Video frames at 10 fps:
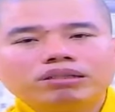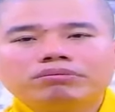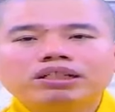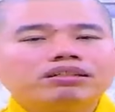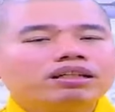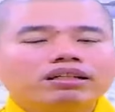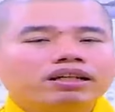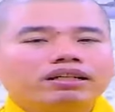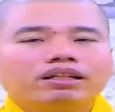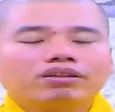phải bước lên
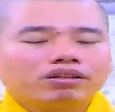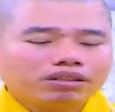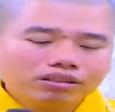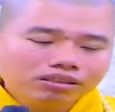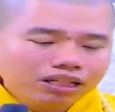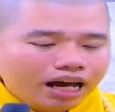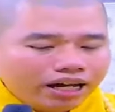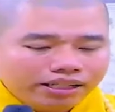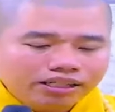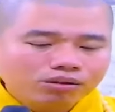liền con người
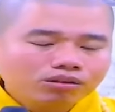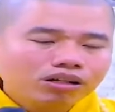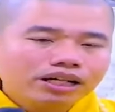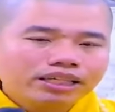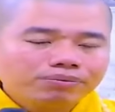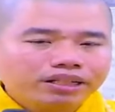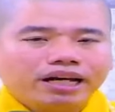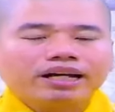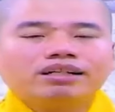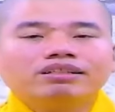ai cũng có cái dấp
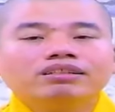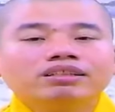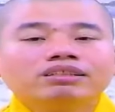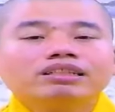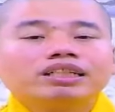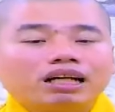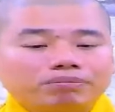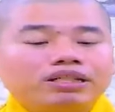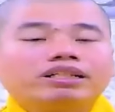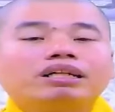ngã nhưng cái
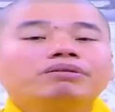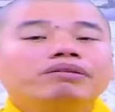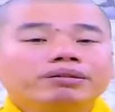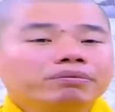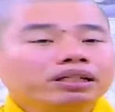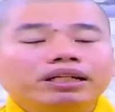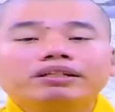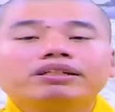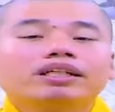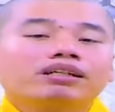đặc biệt là quý vị bước
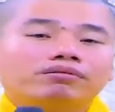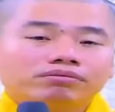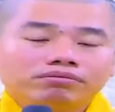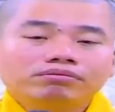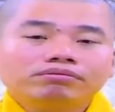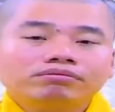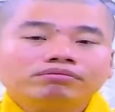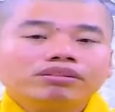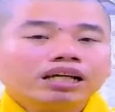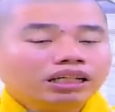lên được hay không
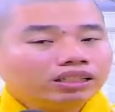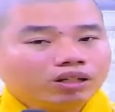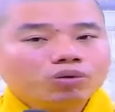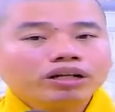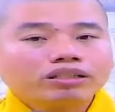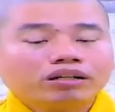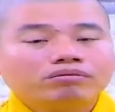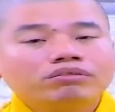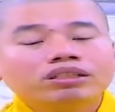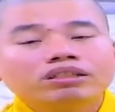đây là chỗ quan
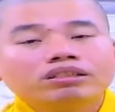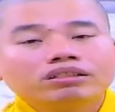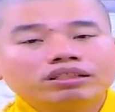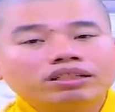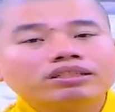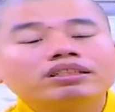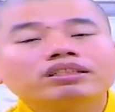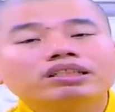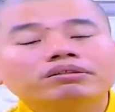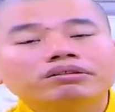trọng nhưng đức
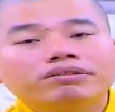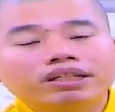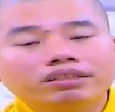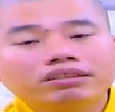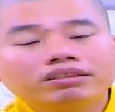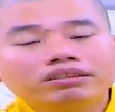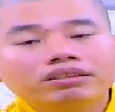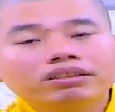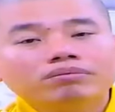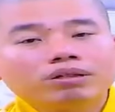xin thưa với quý vị
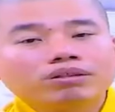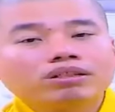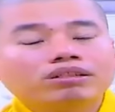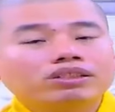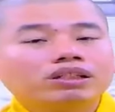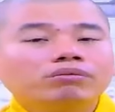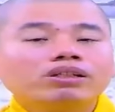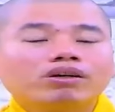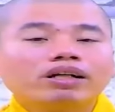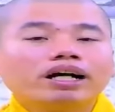một con người sống
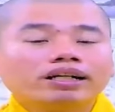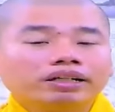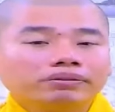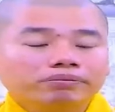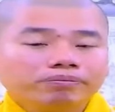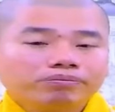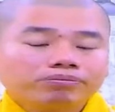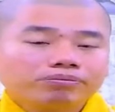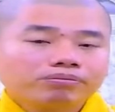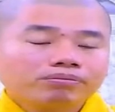ở cõi đời này
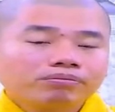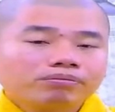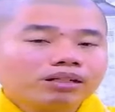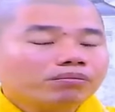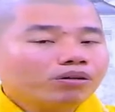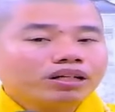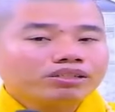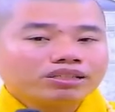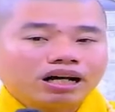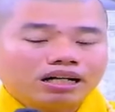đừng bao
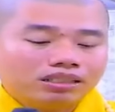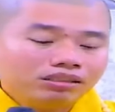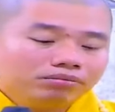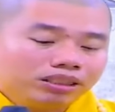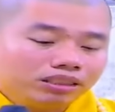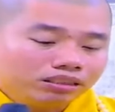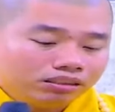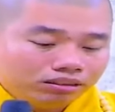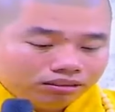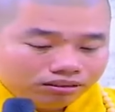giờ sợ
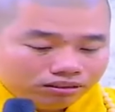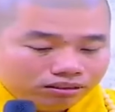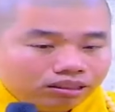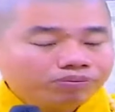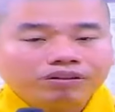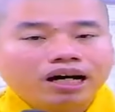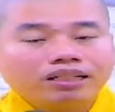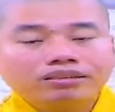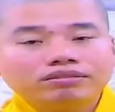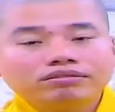mình dấp
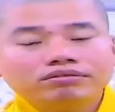phải